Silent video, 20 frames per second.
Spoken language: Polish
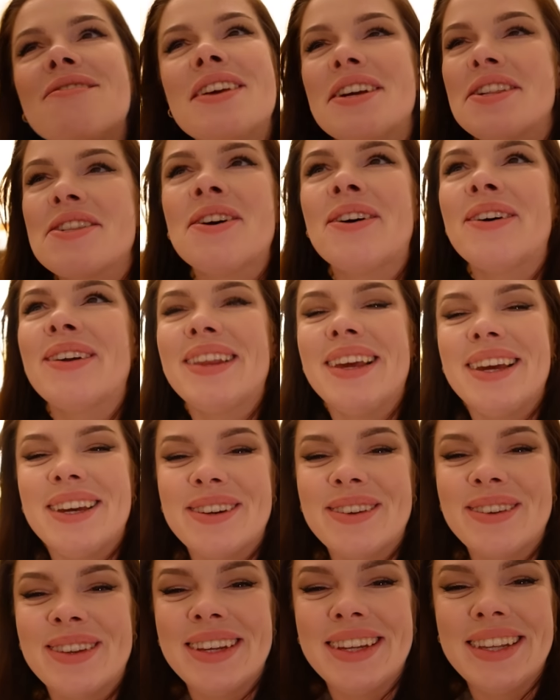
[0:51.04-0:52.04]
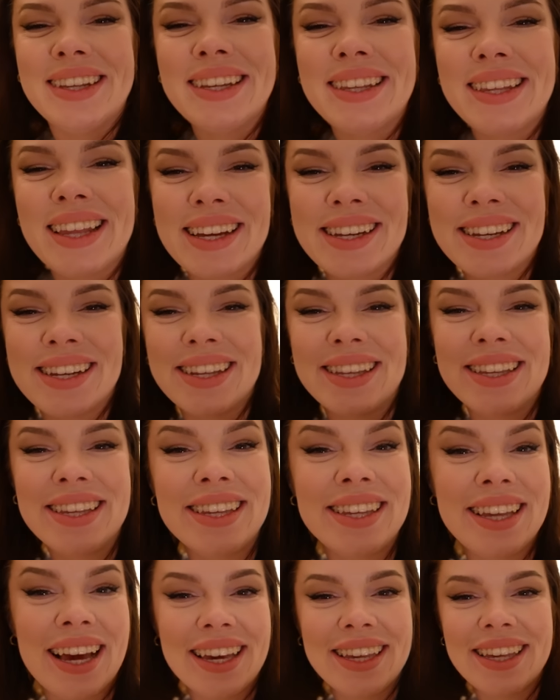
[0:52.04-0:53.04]
wieczornej rutyny, także
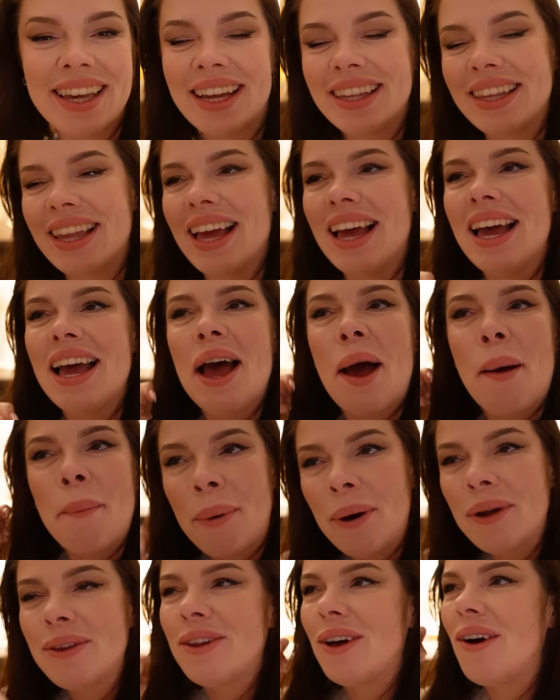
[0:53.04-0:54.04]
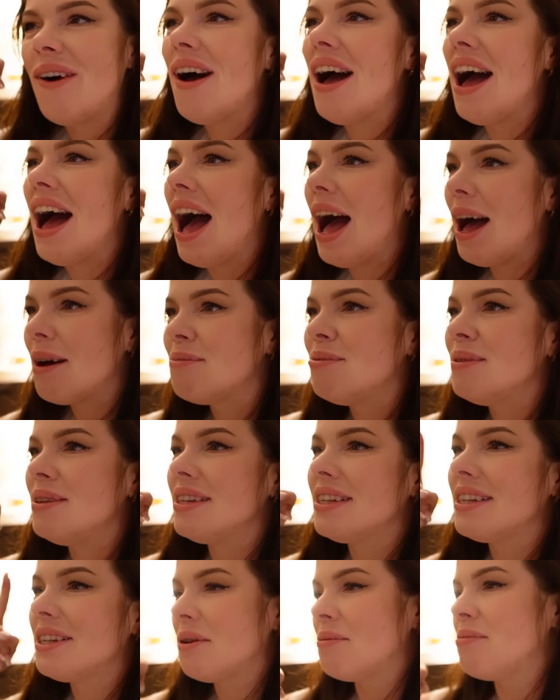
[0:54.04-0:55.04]
dzisiaj jadę po to,
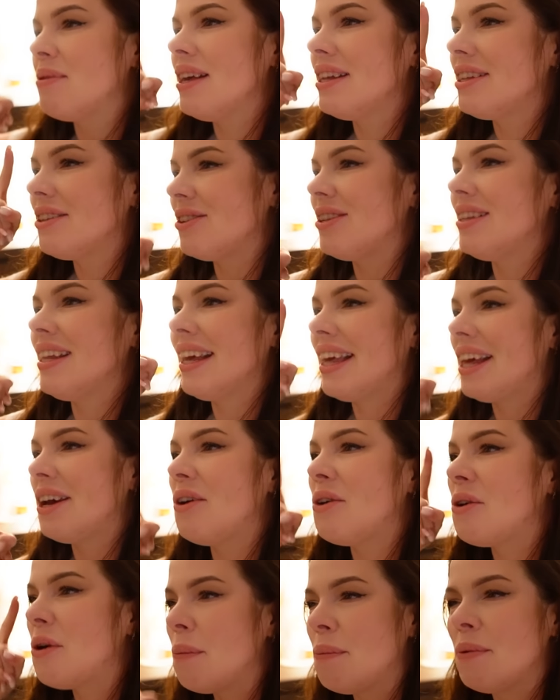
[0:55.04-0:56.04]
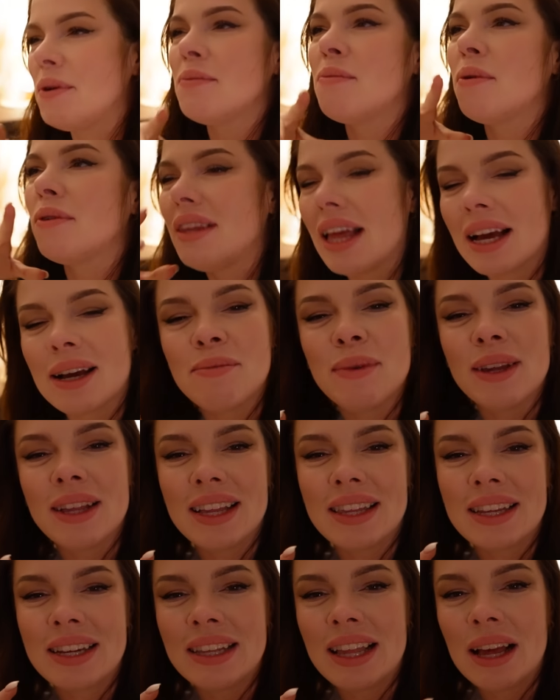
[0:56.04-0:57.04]
aby sobie coś takiego kupić, bo tak mnie
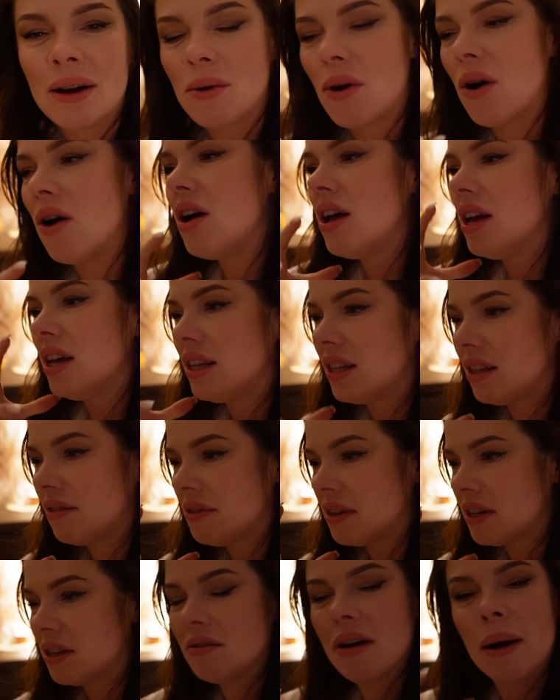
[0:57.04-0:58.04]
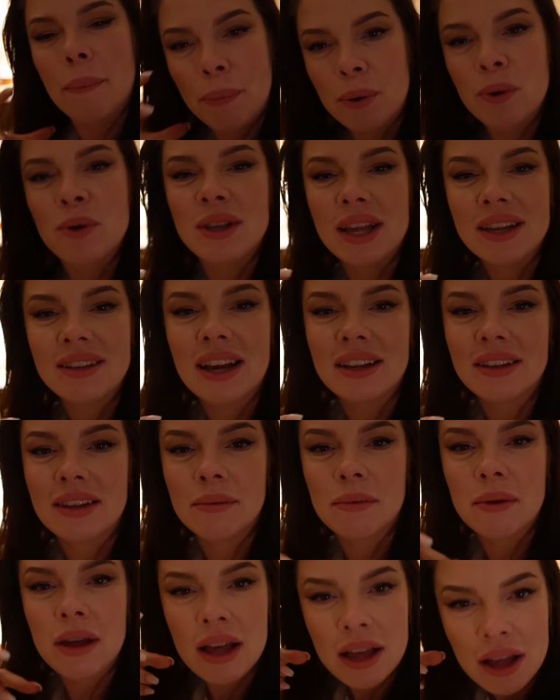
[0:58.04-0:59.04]
natchnęło i stwierdziłam, pójdę za
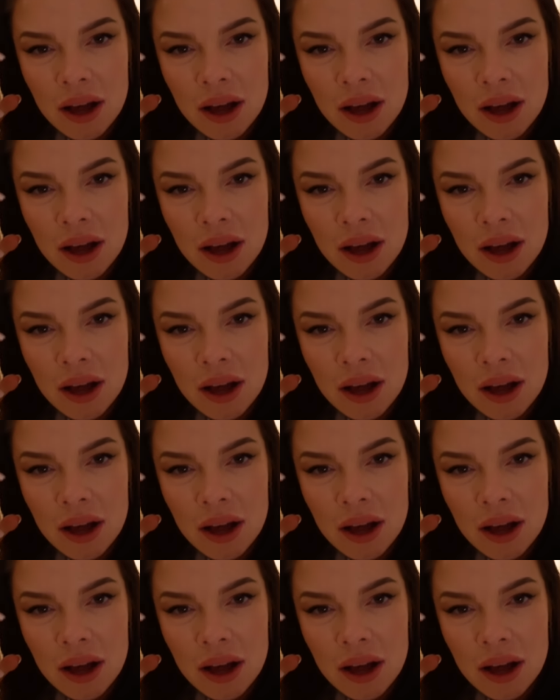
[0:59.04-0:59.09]
tym.